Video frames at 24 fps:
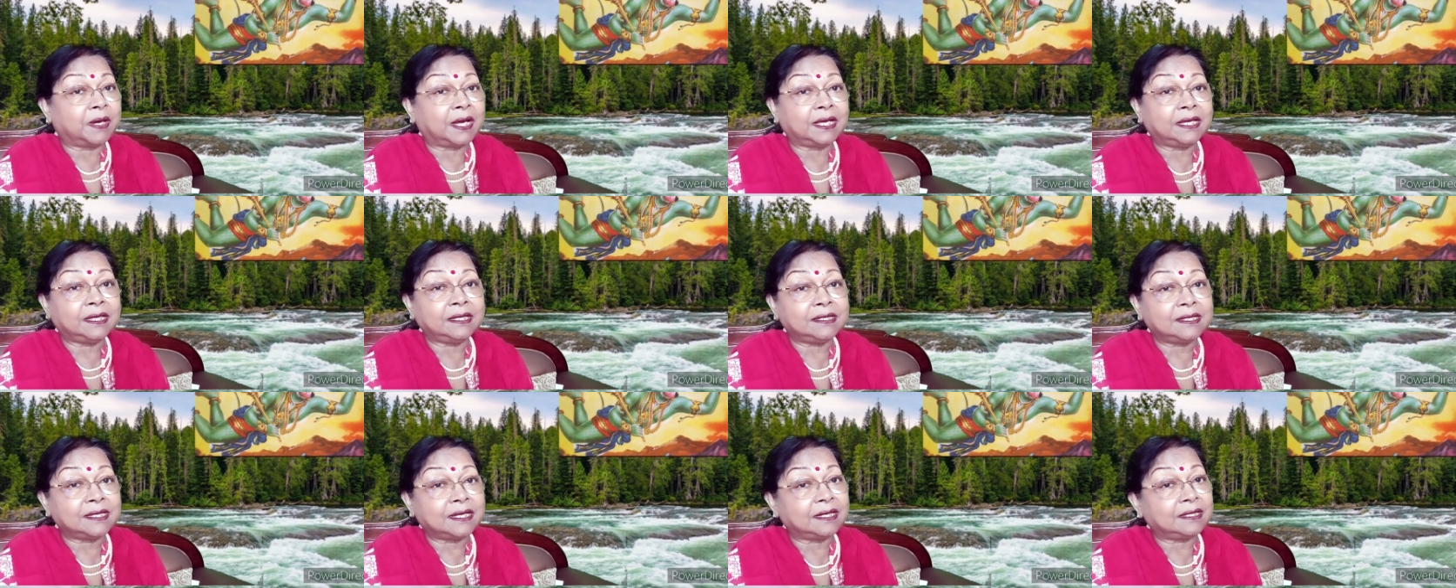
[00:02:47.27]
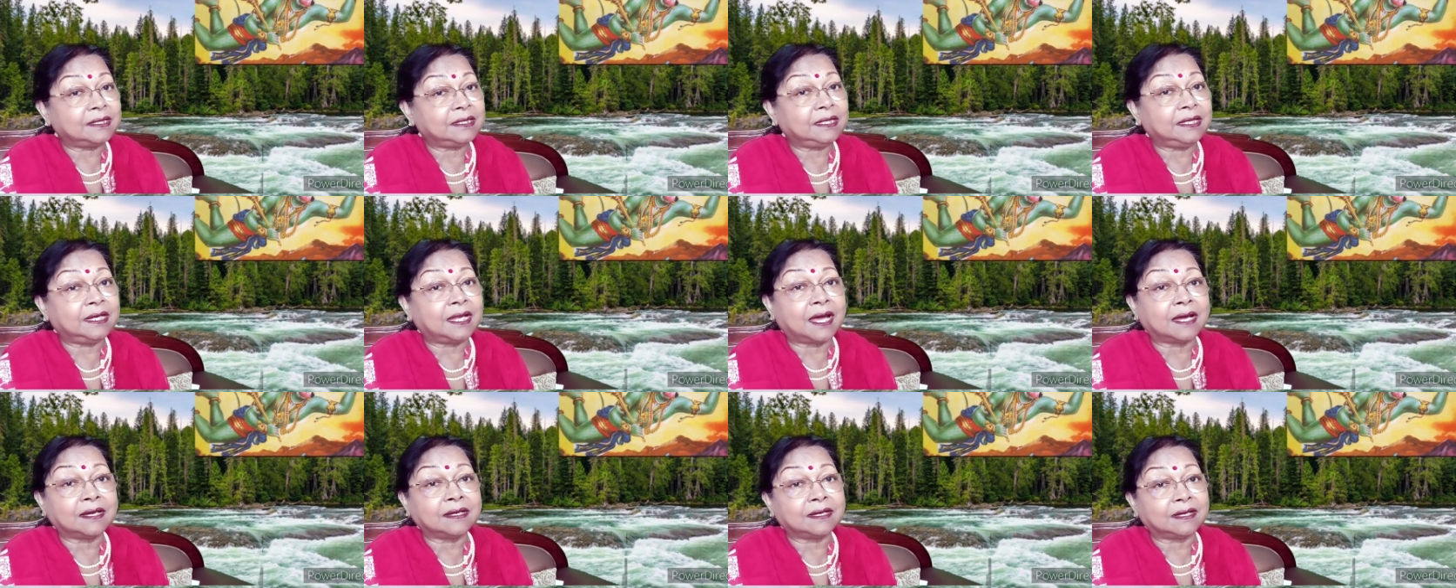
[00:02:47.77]
माही जल्दी
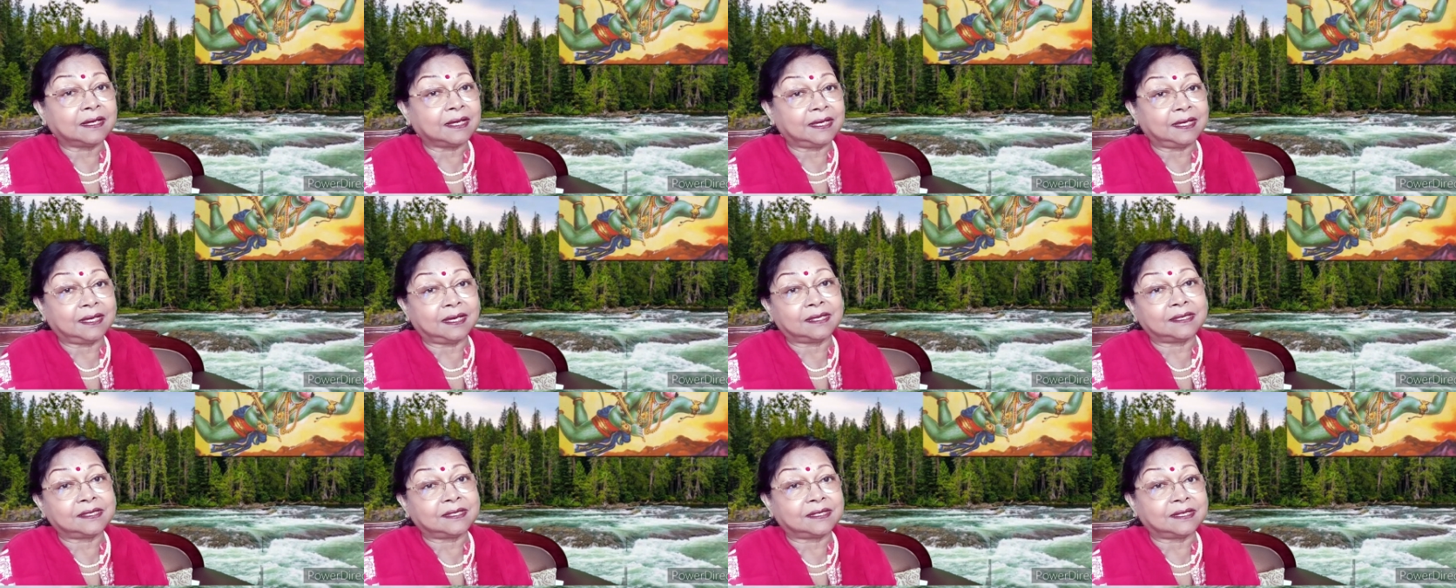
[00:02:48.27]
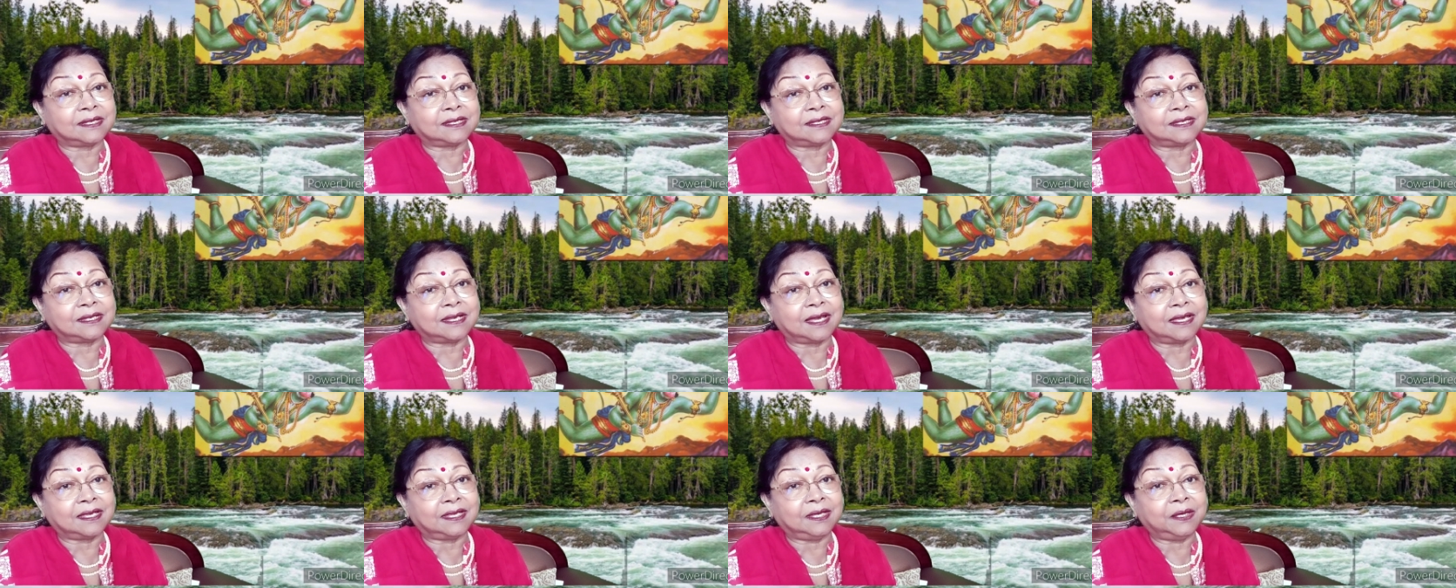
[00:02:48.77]
लांग गए
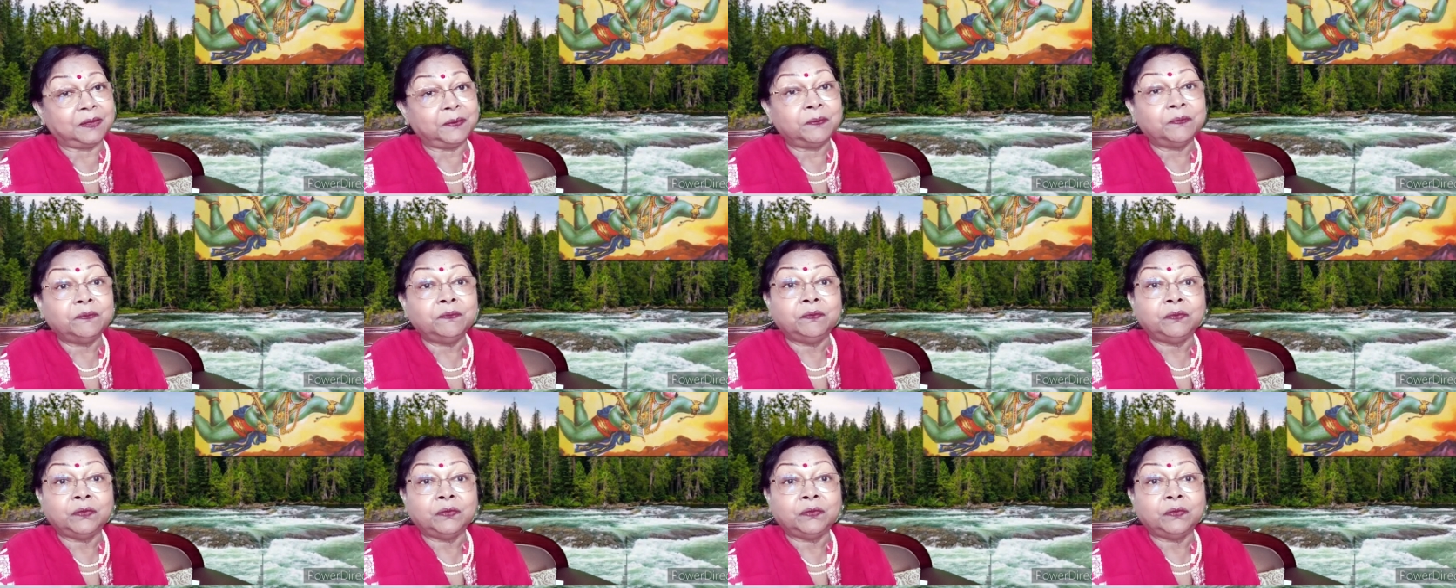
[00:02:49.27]
अचरज नाही